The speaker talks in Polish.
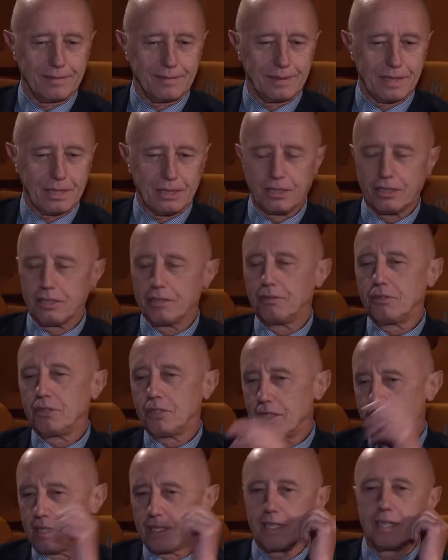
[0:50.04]
No,
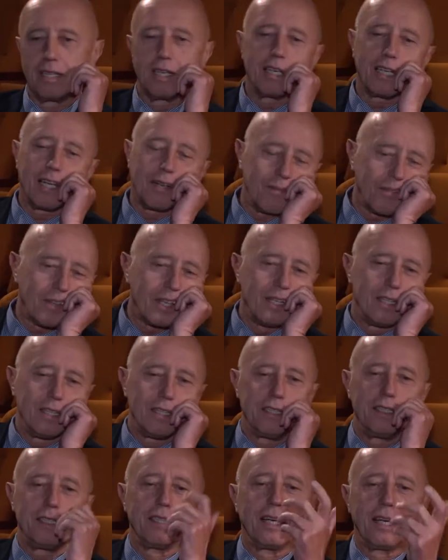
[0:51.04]
rzeczywiście, sceneria
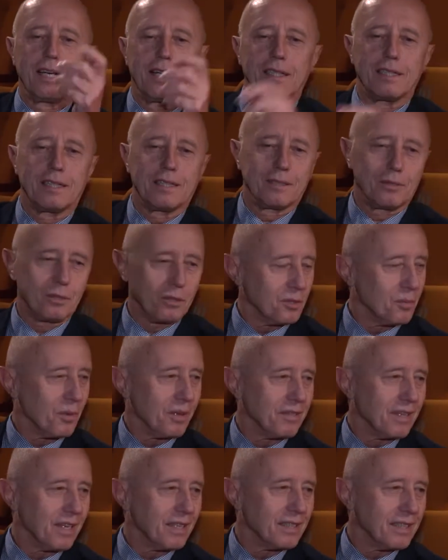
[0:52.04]
idealna do
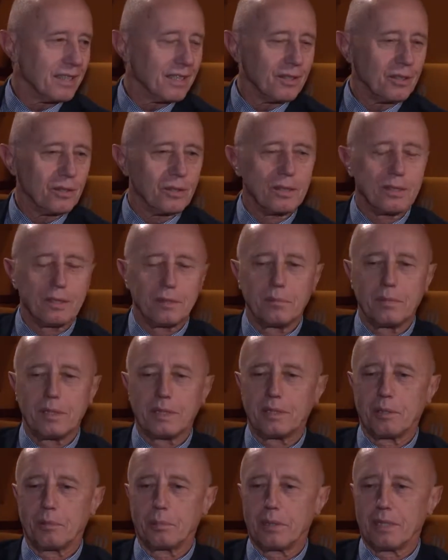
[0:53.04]
rozmawiania o
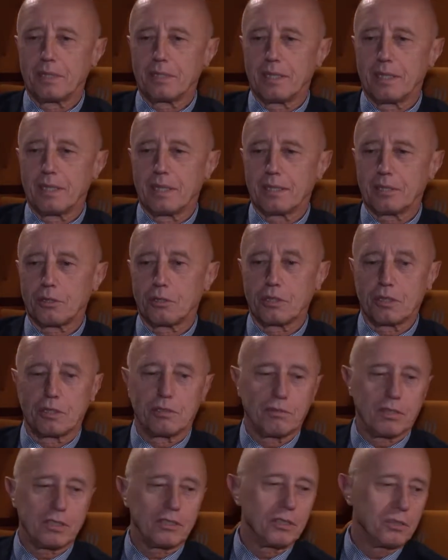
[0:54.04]
metoperze, dlatego że
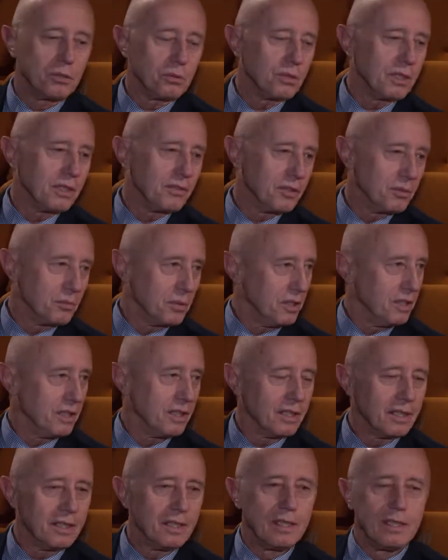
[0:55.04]
to właśnie tutaj w tym
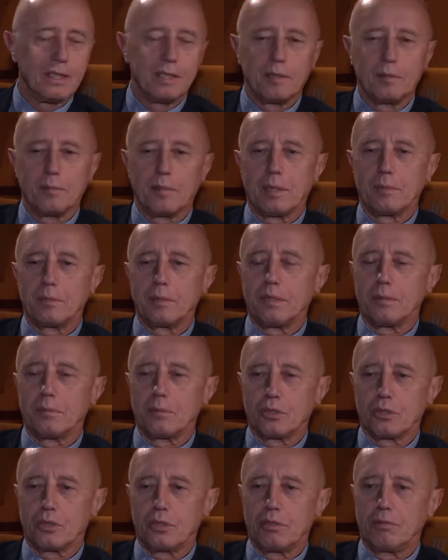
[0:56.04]
kinie mamy
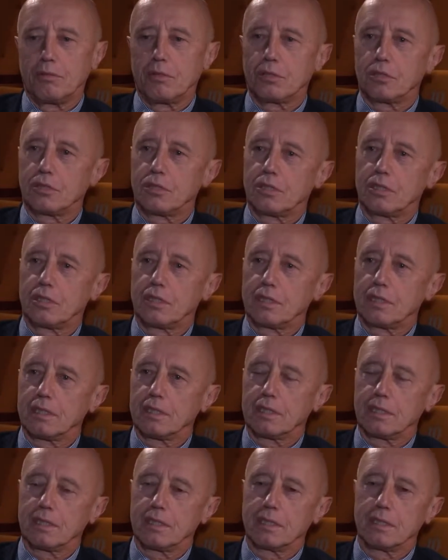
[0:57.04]
możliwość
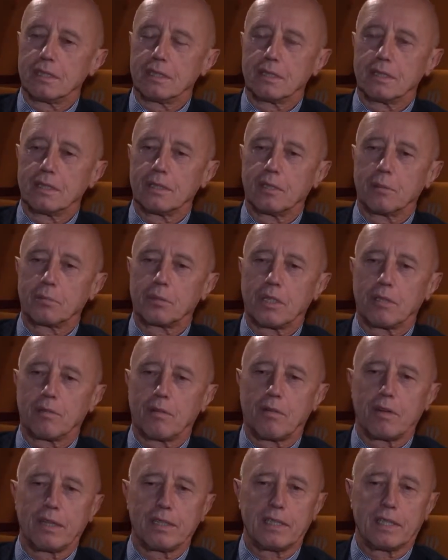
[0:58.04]
y,
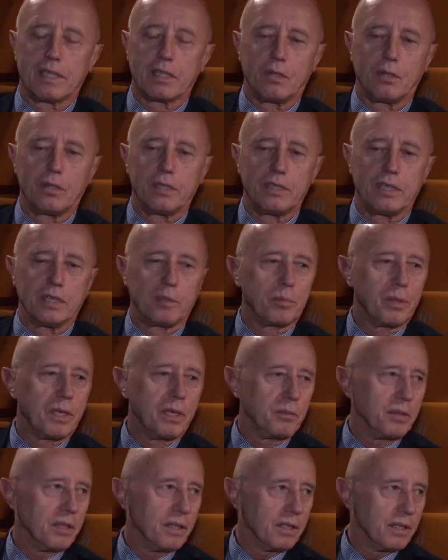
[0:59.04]
obserwowania kolejnych
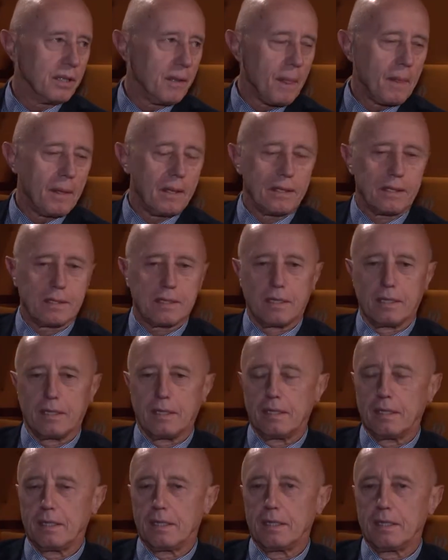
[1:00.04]
premier z
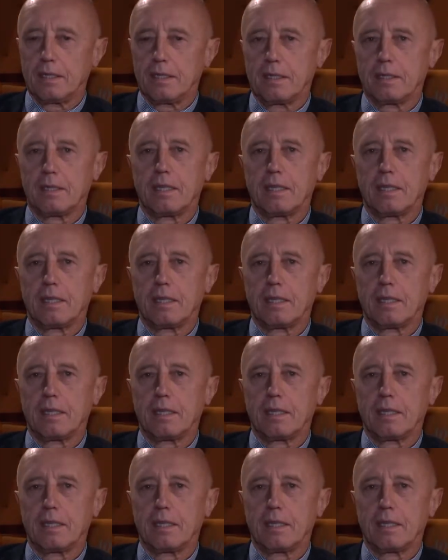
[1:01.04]
tej y,